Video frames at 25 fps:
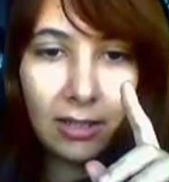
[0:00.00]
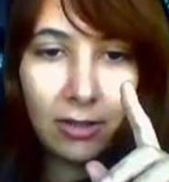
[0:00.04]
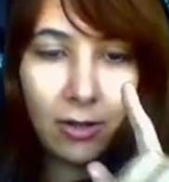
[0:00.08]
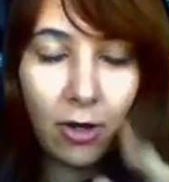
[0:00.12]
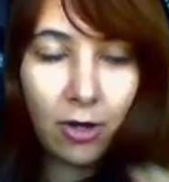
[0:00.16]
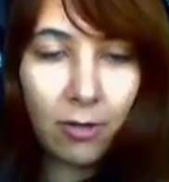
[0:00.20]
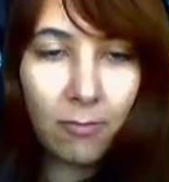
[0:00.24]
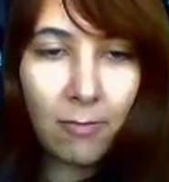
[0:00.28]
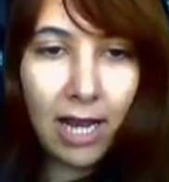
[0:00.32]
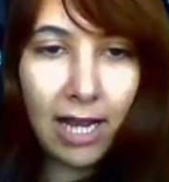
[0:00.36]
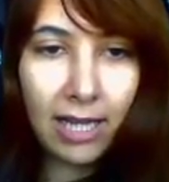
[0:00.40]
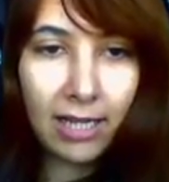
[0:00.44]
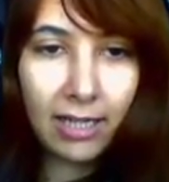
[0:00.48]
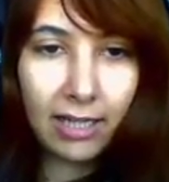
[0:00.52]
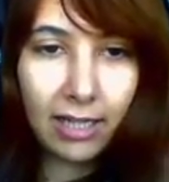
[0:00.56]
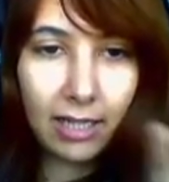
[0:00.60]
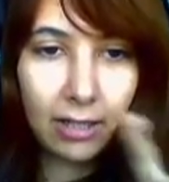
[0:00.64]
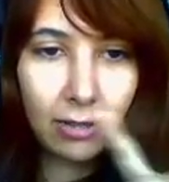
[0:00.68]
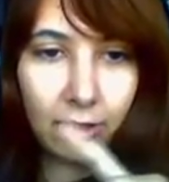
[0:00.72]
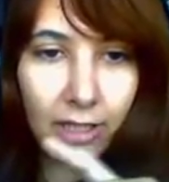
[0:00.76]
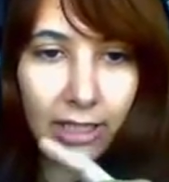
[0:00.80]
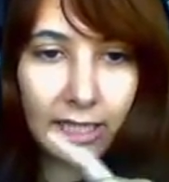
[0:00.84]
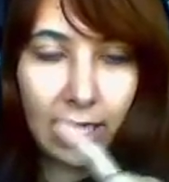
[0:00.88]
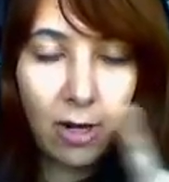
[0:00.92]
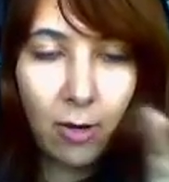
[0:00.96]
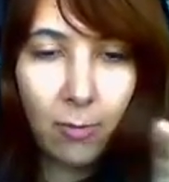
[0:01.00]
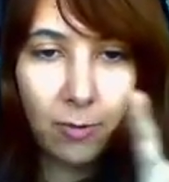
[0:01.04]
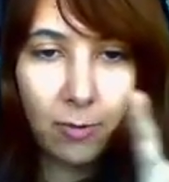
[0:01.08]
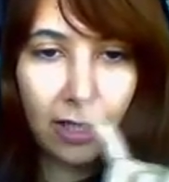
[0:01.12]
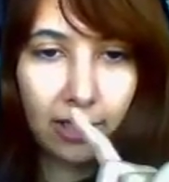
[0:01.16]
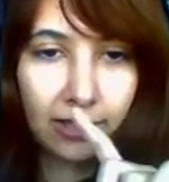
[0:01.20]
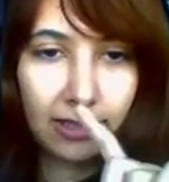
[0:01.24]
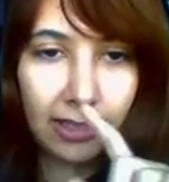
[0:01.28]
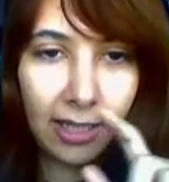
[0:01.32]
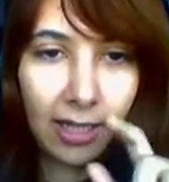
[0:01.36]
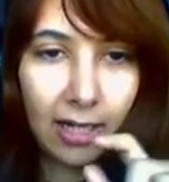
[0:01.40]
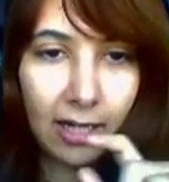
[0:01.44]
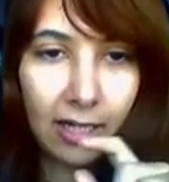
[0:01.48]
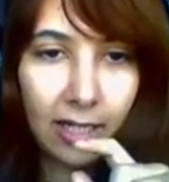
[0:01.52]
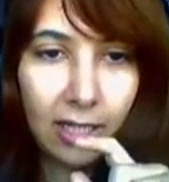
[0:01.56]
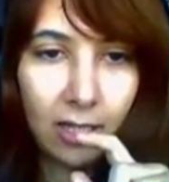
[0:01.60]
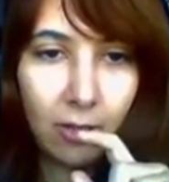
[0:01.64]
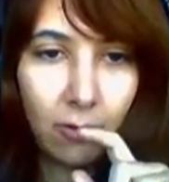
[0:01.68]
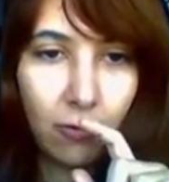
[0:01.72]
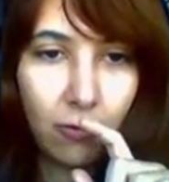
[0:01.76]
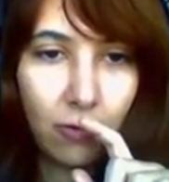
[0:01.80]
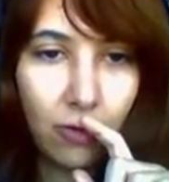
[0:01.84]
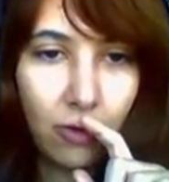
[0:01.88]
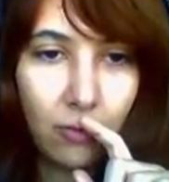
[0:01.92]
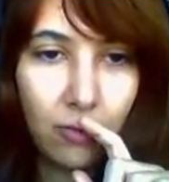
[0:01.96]
Cormag creo que ya no puede atacar a
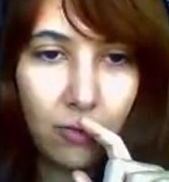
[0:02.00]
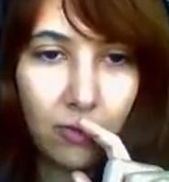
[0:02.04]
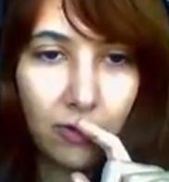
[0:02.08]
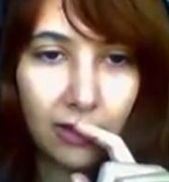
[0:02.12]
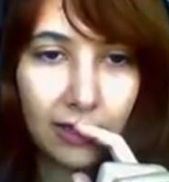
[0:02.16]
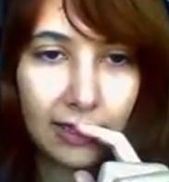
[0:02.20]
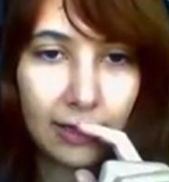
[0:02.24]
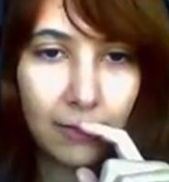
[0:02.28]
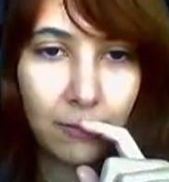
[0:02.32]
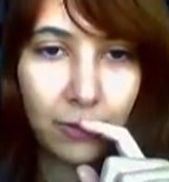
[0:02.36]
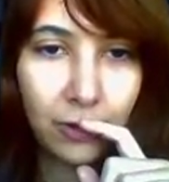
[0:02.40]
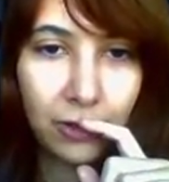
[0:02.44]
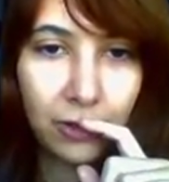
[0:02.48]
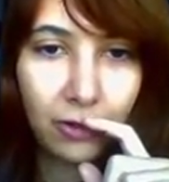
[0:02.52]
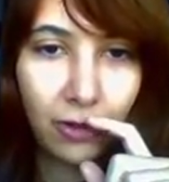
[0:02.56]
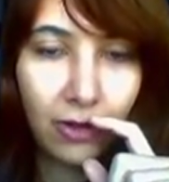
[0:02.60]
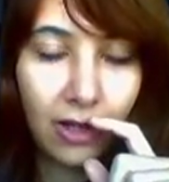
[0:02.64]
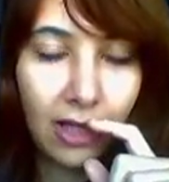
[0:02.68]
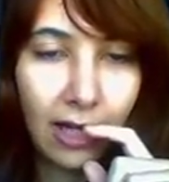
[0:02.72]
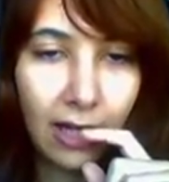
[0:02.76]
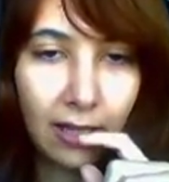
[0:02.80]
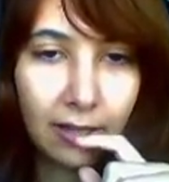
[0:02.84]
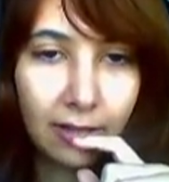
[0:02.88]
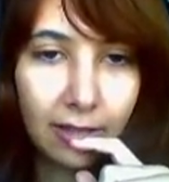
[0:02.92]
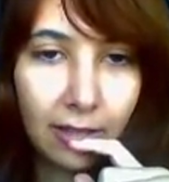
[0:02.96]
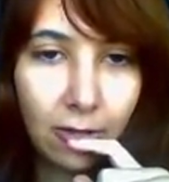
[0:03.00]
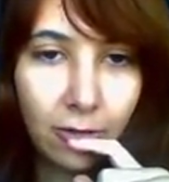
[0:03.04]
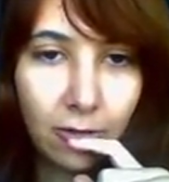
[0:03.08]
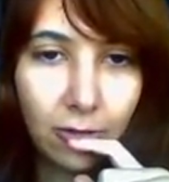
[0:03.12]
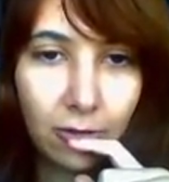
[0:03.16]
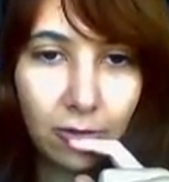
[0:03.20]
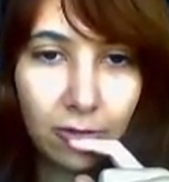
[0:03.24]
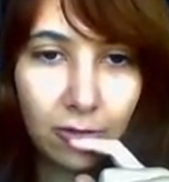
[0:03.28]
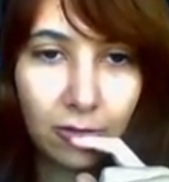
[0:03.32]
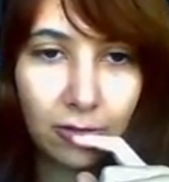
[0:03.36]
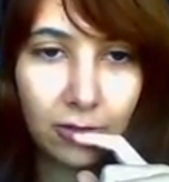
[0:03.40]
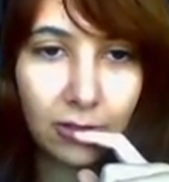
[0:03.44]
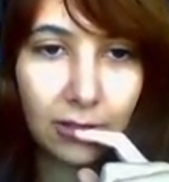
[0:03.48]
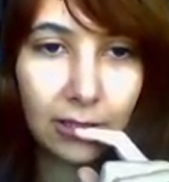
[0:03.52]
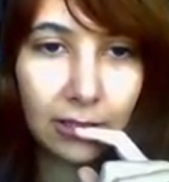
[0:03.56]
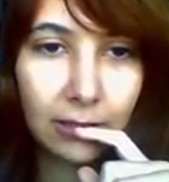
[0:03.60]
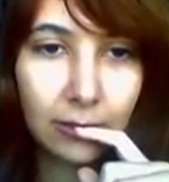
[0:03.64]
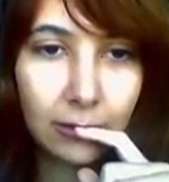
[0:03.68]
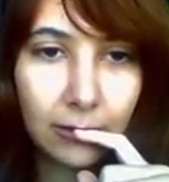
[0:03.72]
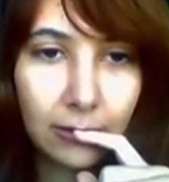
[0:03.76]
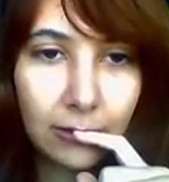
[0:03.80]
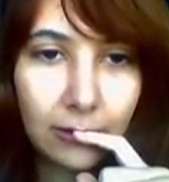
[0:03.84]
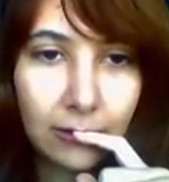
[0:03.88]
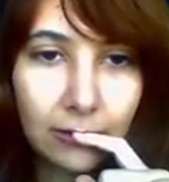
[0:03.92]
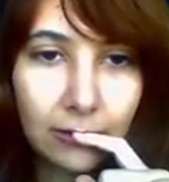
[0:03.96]
ninguno porque se han puesto delante los otros tíos.